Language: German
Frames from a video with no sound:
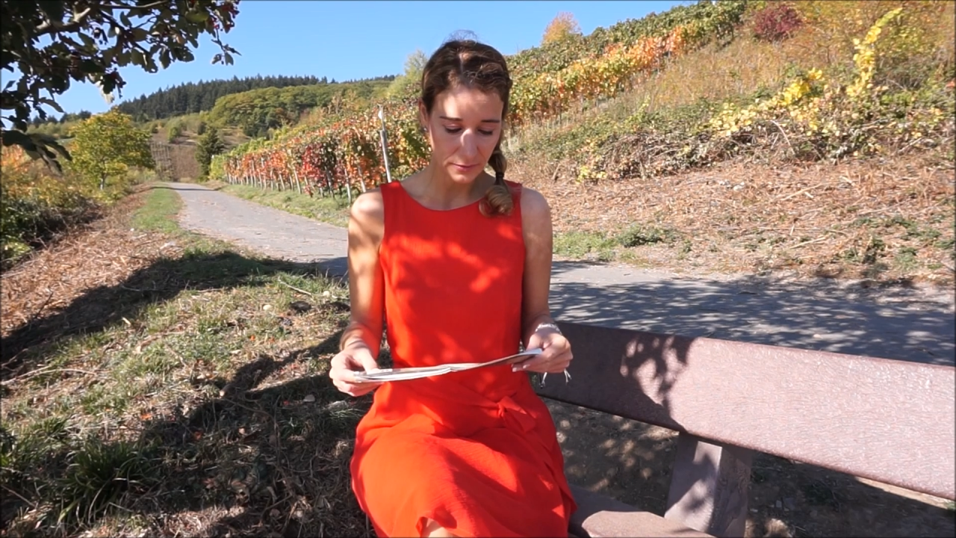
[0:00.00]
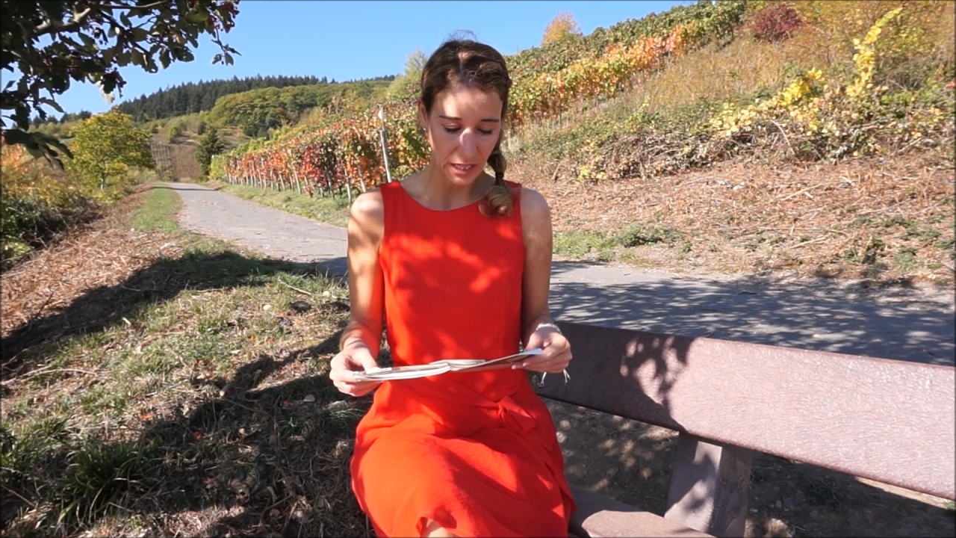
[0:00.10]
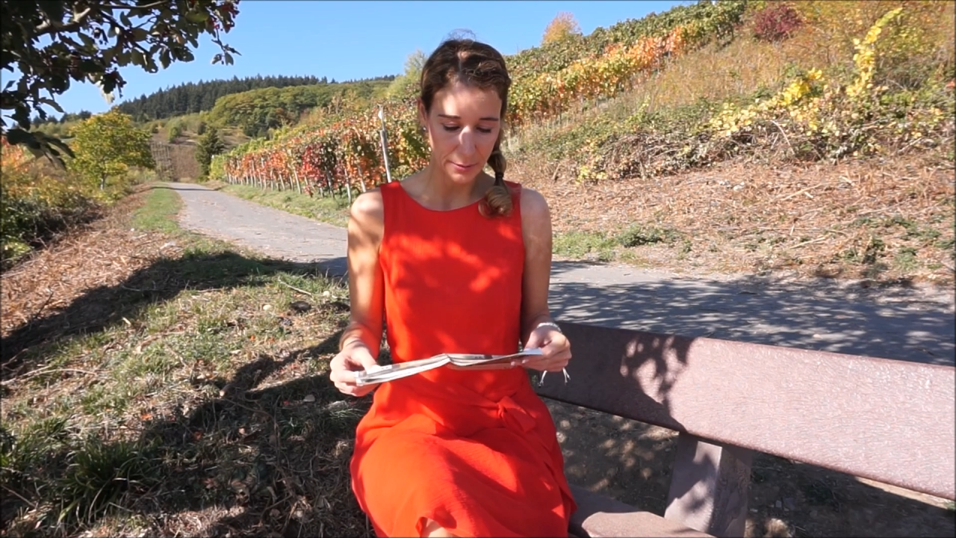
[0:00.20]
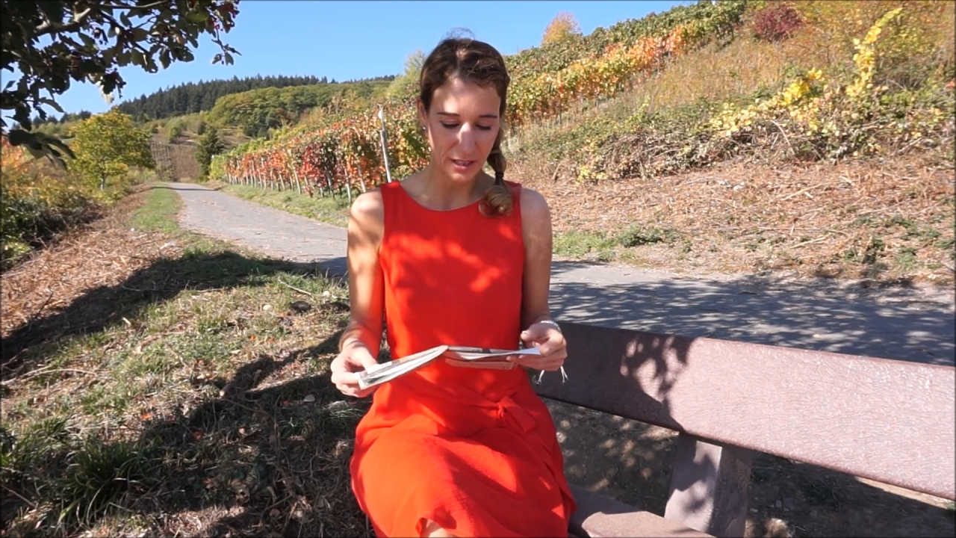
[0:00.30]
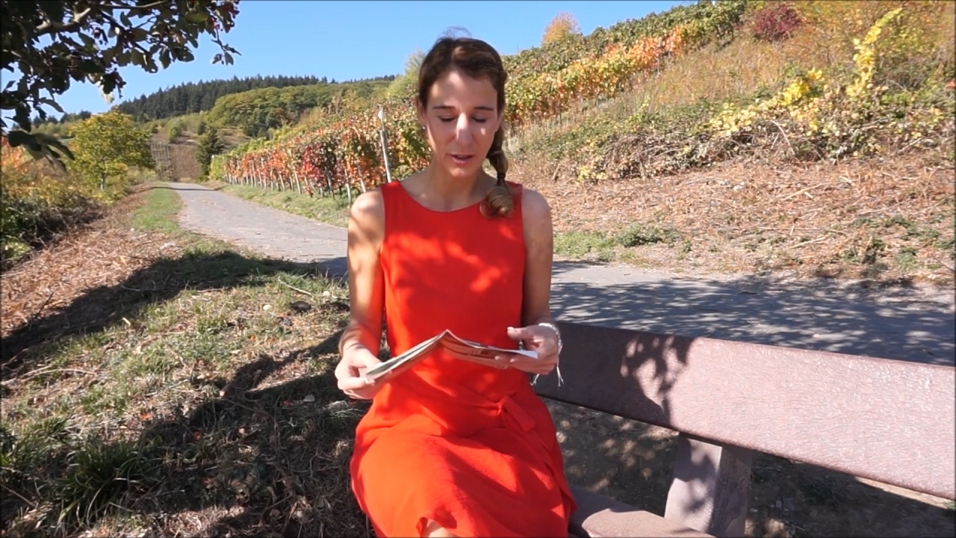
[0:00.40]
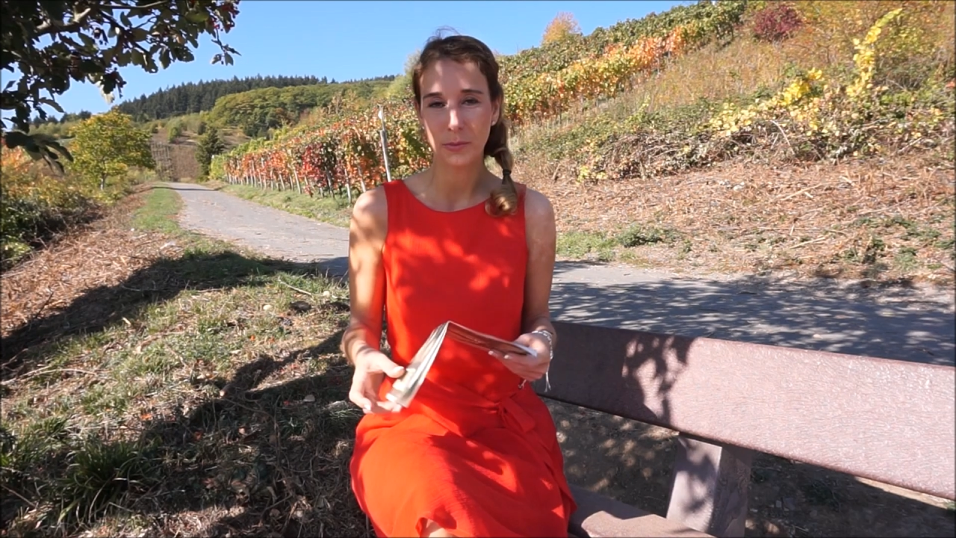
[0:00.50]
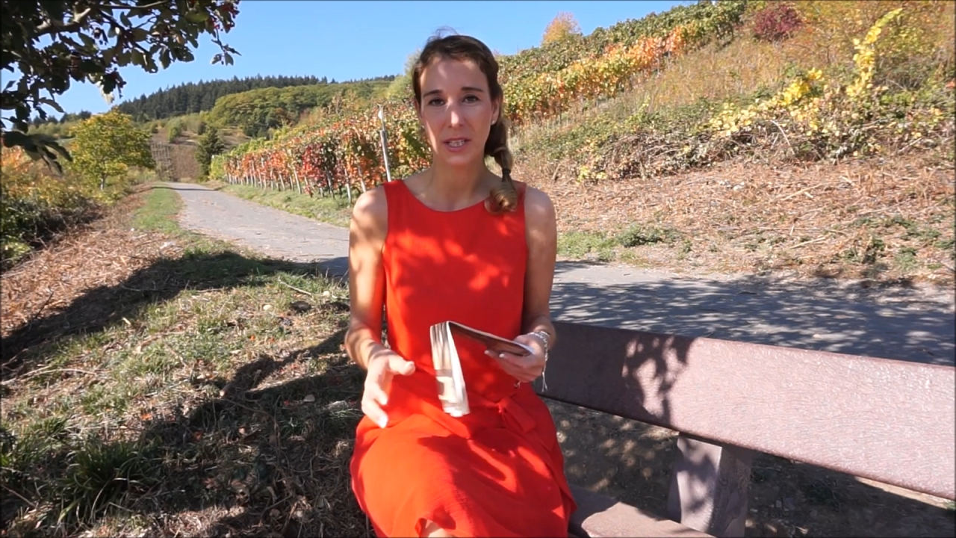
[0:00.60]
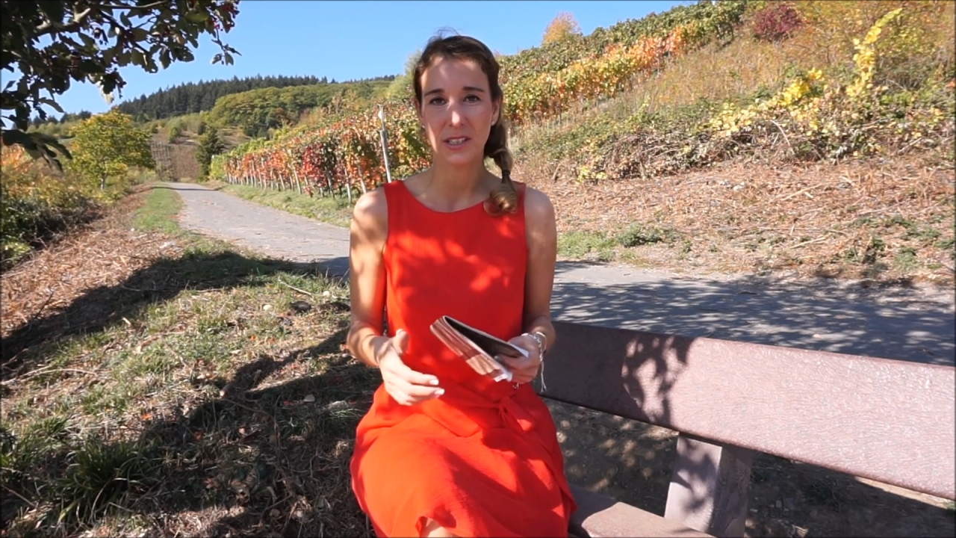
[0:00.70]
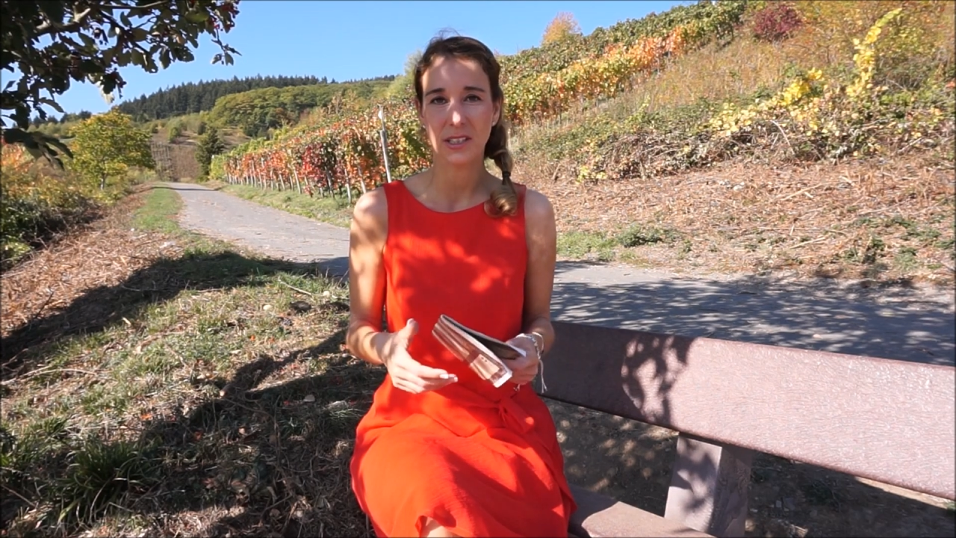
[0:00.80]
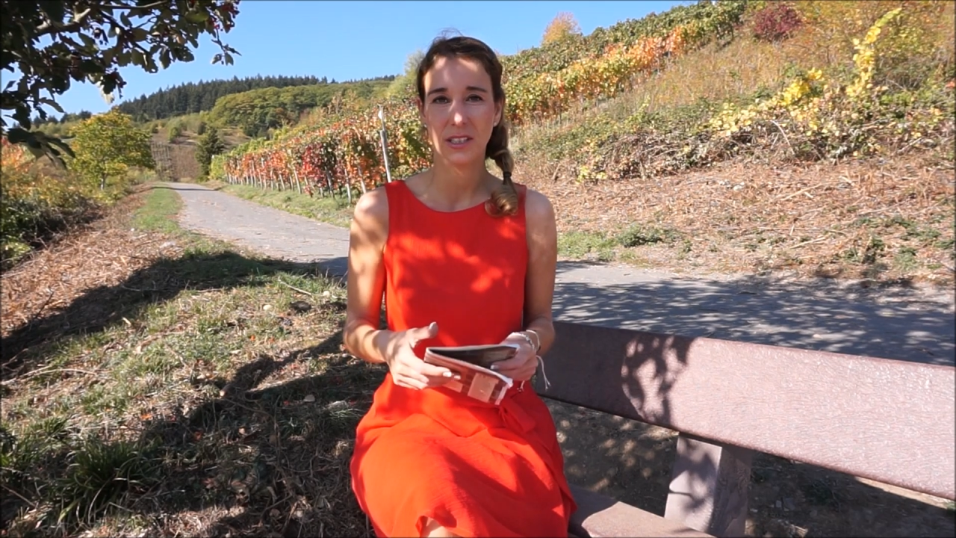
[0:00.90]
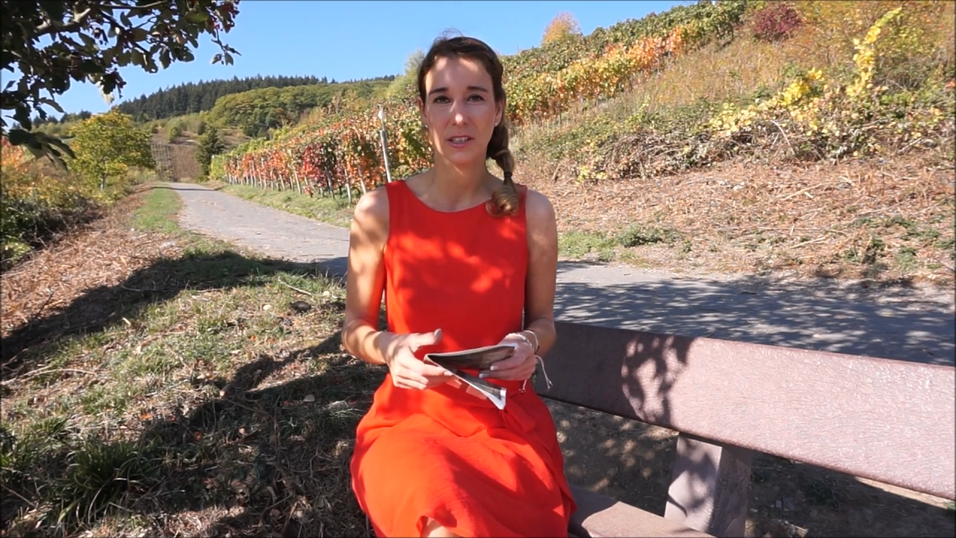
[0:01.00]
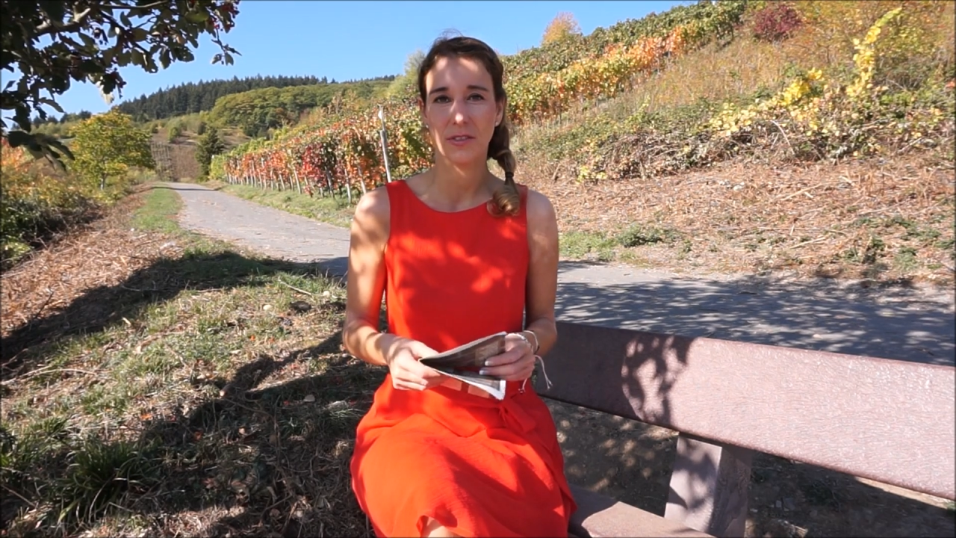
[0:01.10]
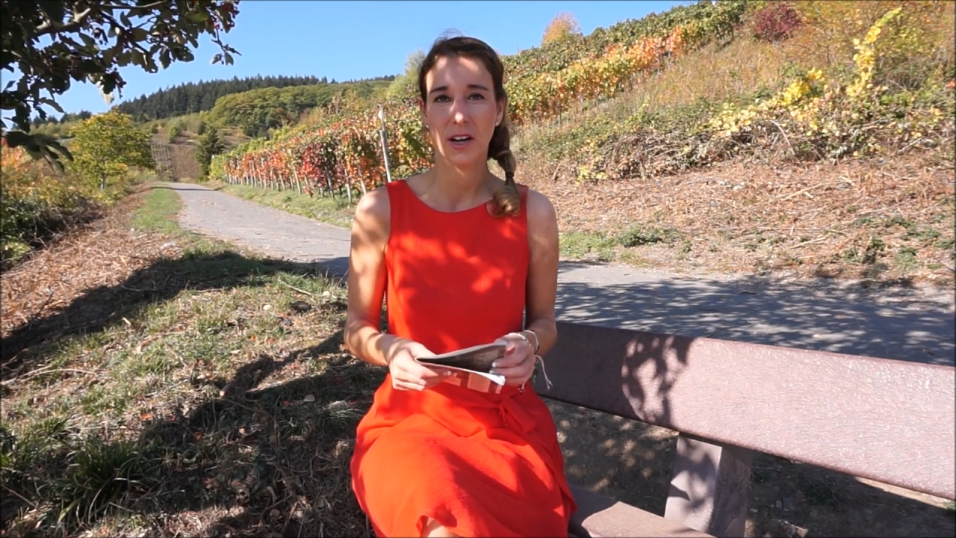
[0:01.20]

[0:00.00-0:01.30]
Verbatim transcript: Aber darum geht es nicht,